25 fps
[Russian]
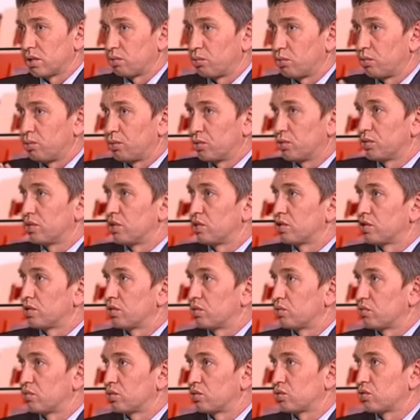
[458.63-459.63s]
как бы
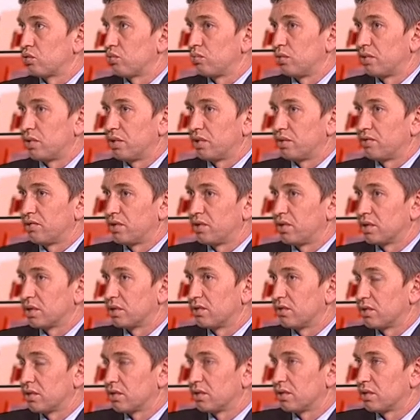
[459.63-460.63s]
броситься на то, чтобы
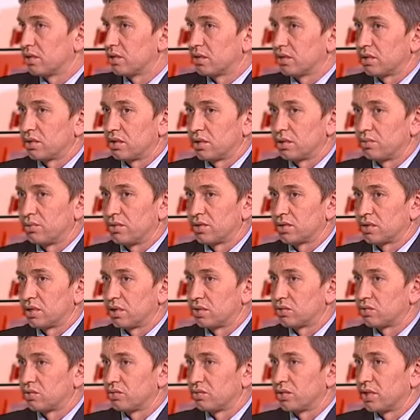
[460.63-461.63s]
ликвидировать
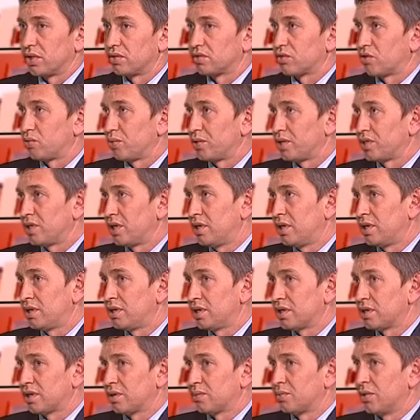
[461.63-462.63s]
администрацию сельского
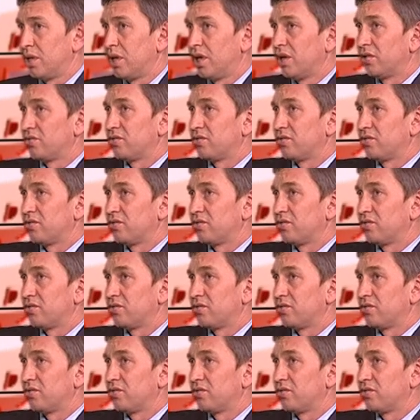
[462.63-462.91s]
поселения, там